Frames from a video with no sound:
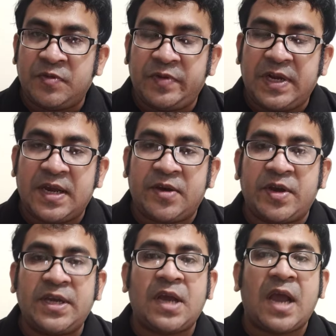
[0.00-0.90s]
হিমোফিলিয়া
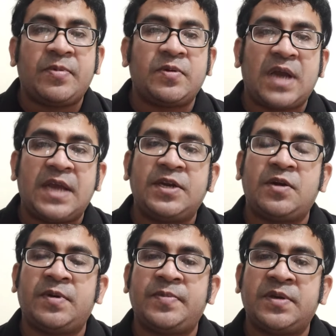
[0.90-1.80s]
হয় এবং নাইনের
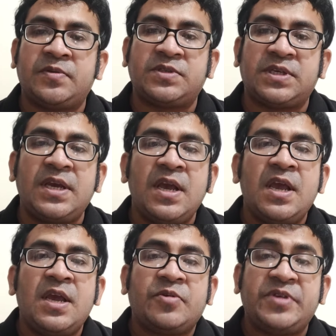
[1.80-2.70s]
অভাবে হচ্ছে
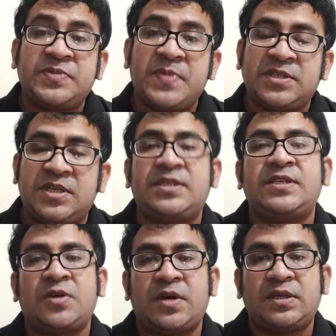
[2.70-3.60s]
ক্রিসমাস
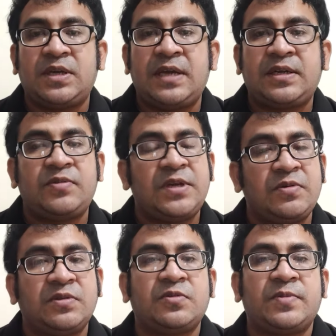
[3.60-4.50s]
ডিজিজ হয় এটা
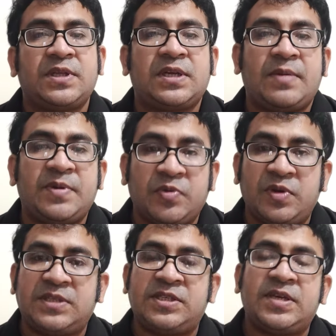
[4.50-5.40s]
নিয়েও কিন্তু তোমাদেরকে আমি
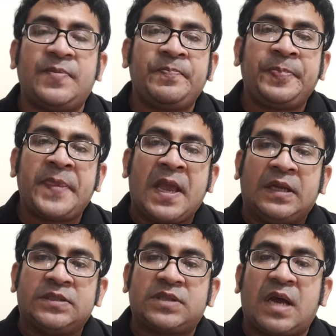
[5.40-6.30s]
বলেছি
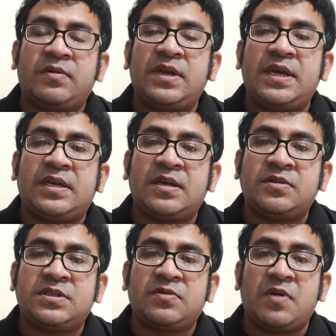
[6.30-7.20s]
তাহলে এটা
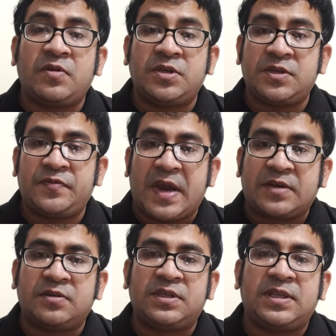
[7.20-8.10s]
হচ্ছে কোয়াগুলেশন
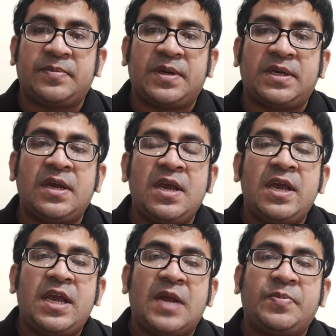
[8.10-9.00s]
ফ্যাক্টর দিতে পারি
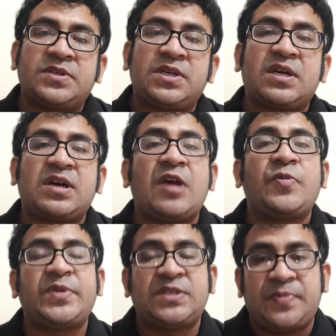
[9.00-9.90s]
এরপর সে
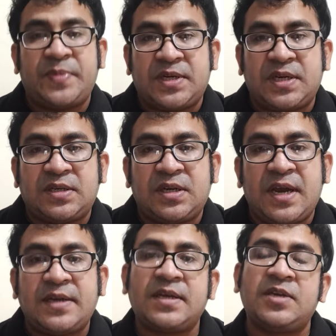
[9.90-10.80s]
ক্রায়োপ্রিসিপিটেড
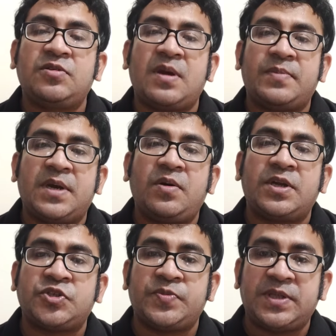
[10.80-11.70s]
এটা কিন্তু আমরা
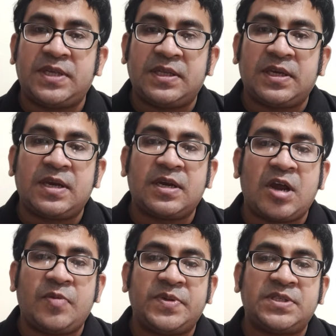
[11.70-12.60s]
অনেক সময় দিয়ে থাকি
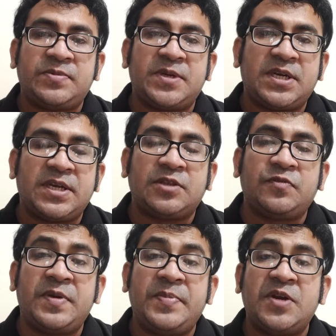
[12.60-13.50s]
ক্রায়োপ্রিসিপিটেডে কিন্তু
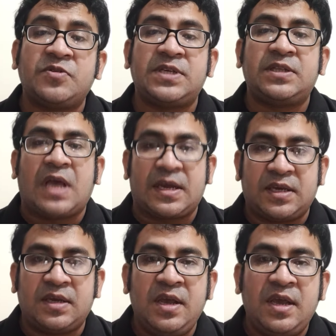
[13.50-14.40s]
ফিব্রিনোজেন
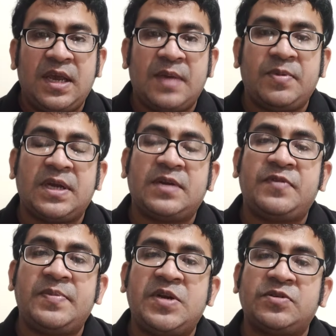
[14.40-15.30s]
থাকে এবং এটা
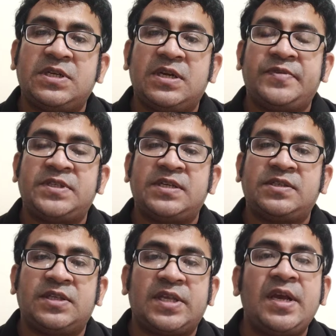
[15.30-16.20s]
ফিব্রিনোজেন
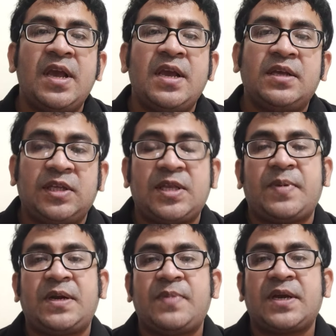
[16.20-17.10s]
ডেফিসিয়েন্সিতে দিতে
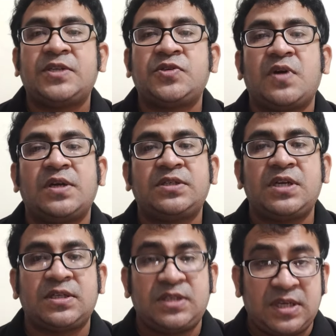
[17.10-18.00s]
পারি বা কিছু
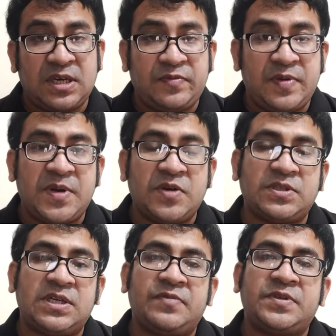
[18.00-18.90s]
কন্ডিশন আছে যেখানে
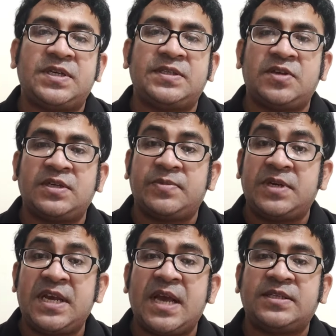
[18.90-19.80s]
ফিব্রিনোজেন ডেফিসিয়েন্সি হয় যেমন
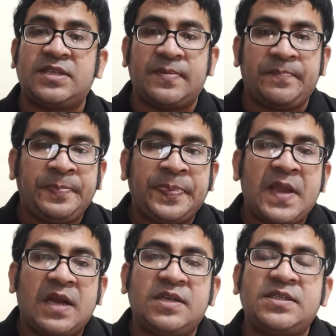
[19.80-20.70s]
ডিআইসি
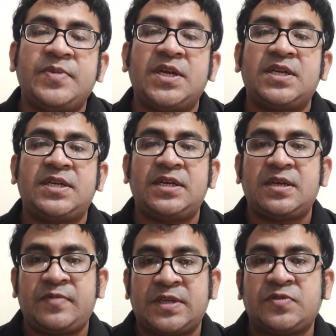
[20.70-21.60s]
ডিসিমিনেটেড
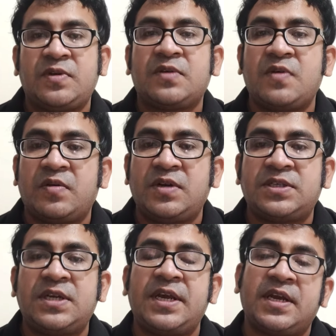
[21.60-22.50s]
ইন্টারভাসকুলার
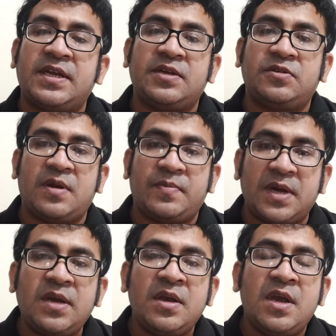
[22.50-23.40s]
কোয়াগুলেশন এখানে কিন্তু আমরা